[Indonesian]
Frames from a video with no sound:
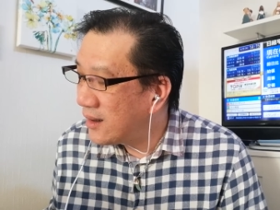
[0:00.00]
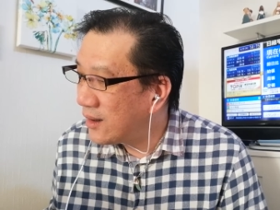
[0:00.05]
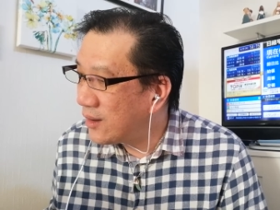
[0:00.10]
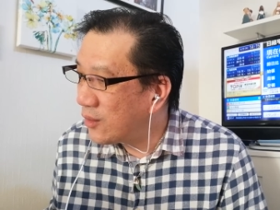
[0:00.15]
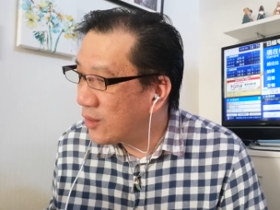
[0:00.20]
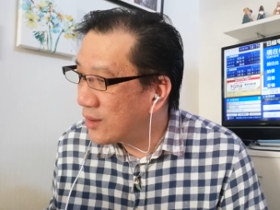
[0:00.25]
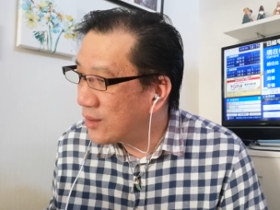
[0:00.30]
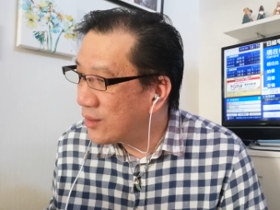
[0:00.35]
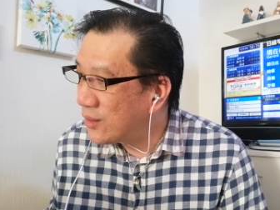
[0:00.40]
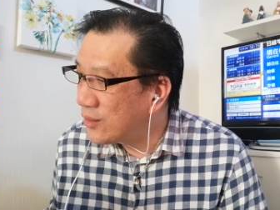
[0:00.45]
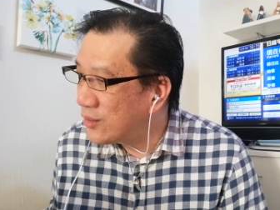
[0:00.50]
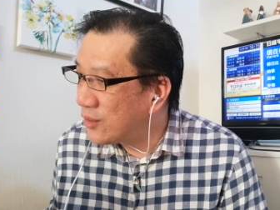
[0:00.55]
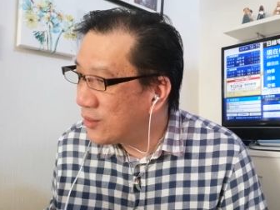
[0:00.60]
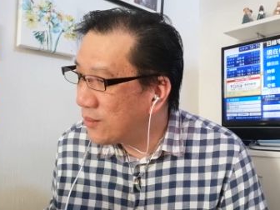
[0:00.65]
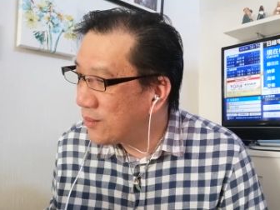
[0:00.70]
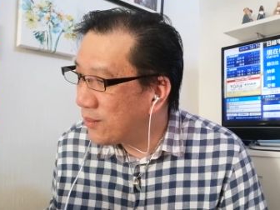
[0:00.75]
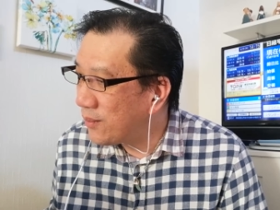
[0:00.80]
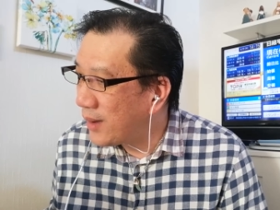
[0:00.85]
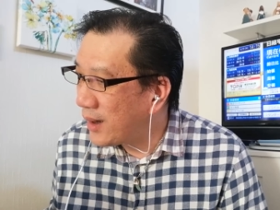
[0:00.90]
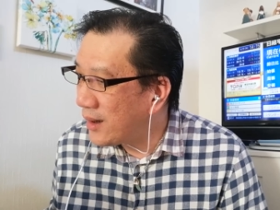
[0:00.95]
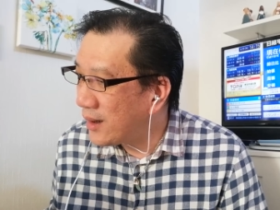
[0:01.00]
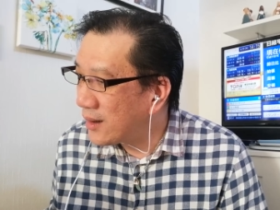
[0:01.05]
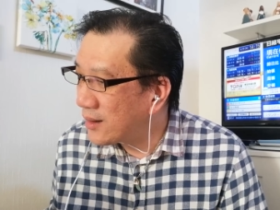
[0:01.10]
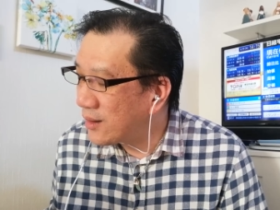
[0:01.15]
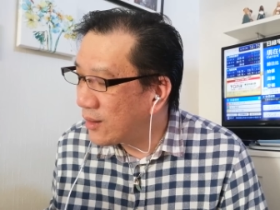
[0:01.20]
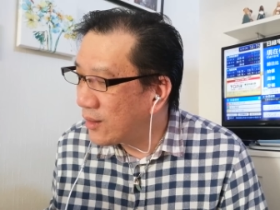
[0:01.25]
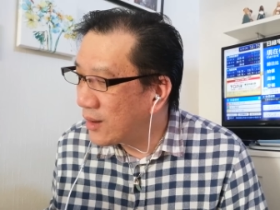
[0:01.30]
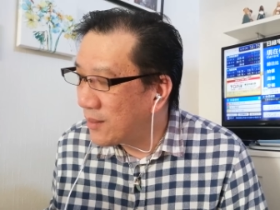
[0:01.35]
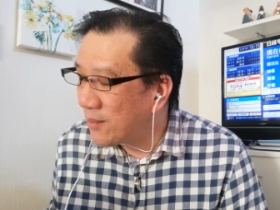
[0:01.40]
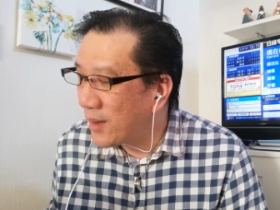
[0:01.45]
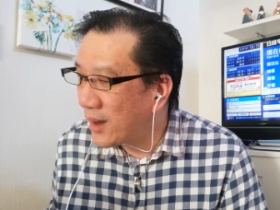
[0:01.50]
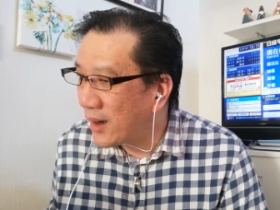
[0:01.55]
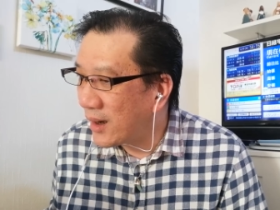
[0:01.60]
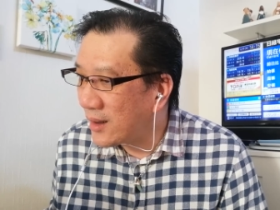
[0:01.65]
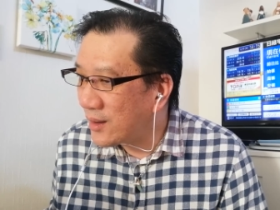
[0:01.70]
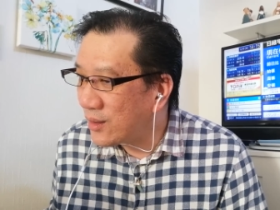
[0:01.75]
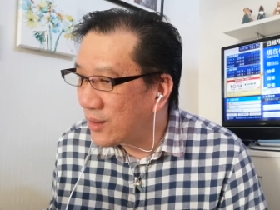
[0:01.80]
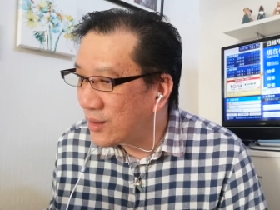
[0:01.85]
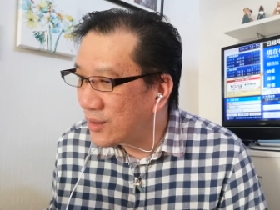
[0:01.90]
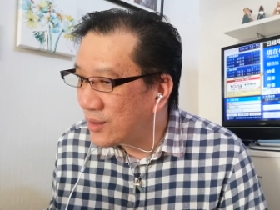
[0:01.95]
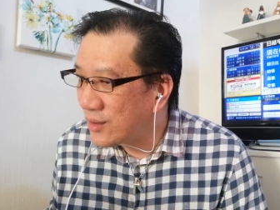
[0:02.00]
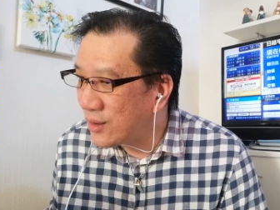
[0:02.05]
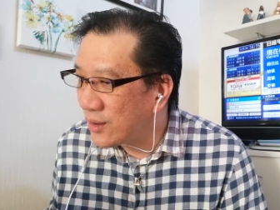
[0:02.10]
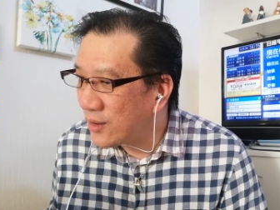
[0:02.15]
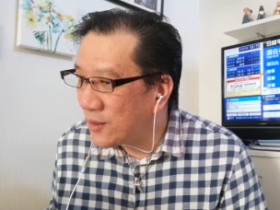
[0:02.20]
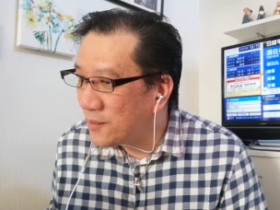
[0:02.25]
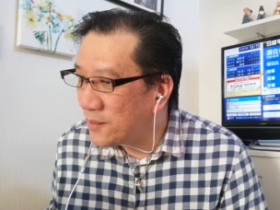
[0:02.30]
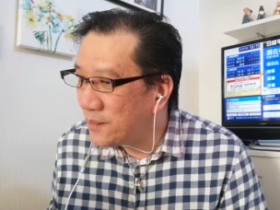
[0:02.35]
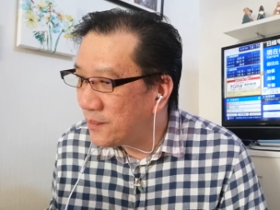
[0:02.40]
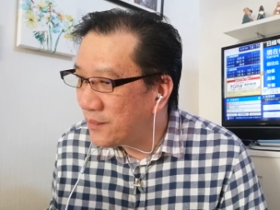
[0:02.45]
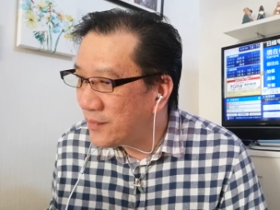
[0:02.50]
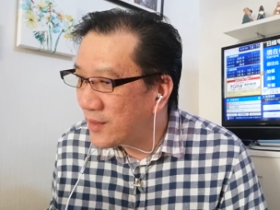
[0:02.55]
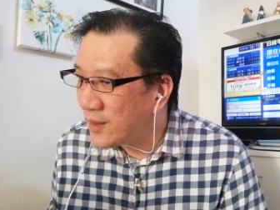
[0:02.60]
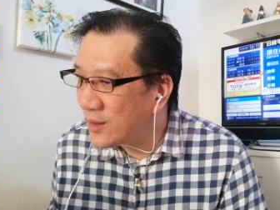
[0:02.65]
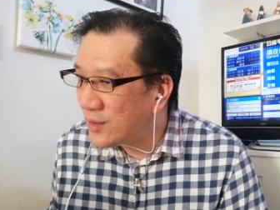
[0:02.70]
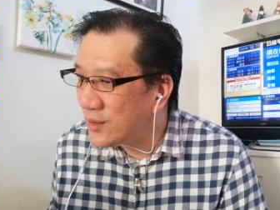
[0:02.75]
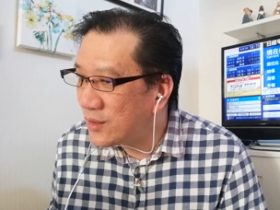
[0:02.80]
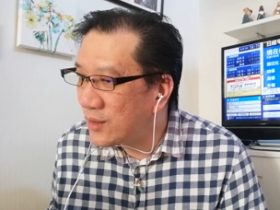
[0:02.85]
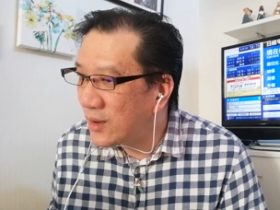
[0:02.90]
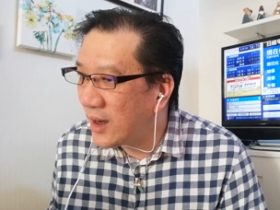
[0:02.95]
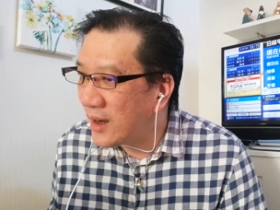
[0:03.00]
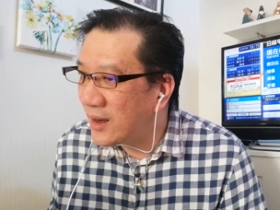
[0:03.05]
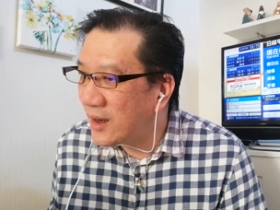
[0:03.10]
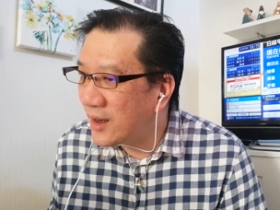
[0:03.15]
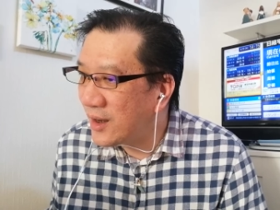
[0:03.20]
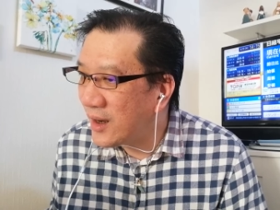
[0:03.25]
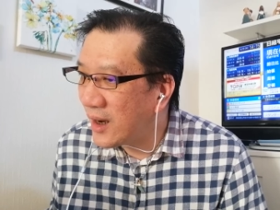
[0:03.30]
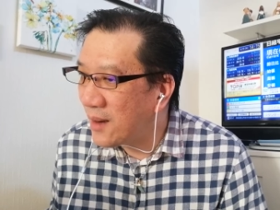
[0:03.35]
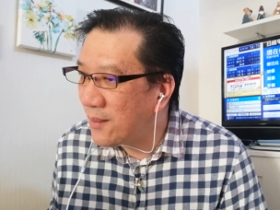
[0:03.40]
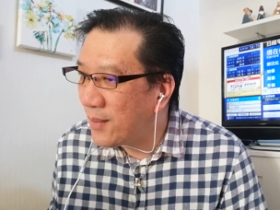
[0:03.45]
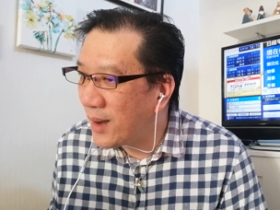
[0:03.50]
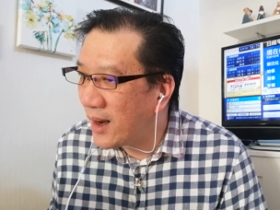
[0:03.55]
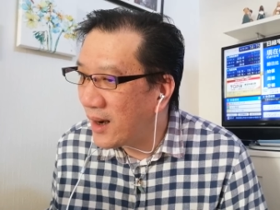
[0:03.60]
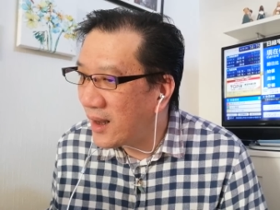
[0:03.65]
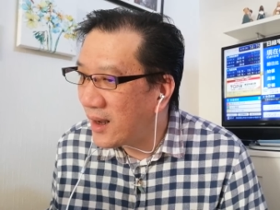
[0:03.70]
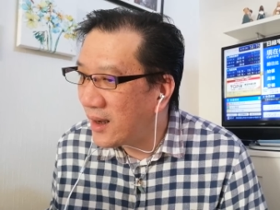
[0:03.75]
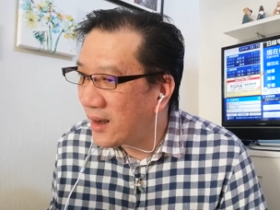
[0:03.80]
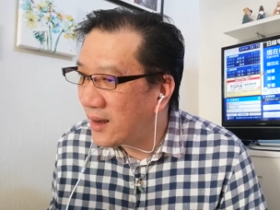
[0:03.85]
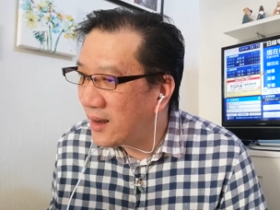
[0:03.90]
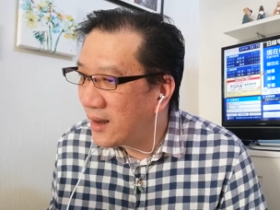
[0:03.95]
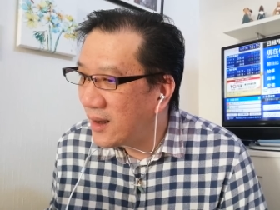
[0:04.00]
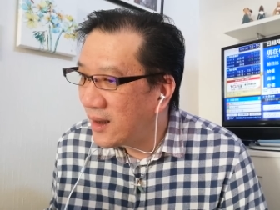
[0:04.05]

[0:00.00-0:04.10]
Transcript: 274 atau 500 tuh. Terus juga nendang balik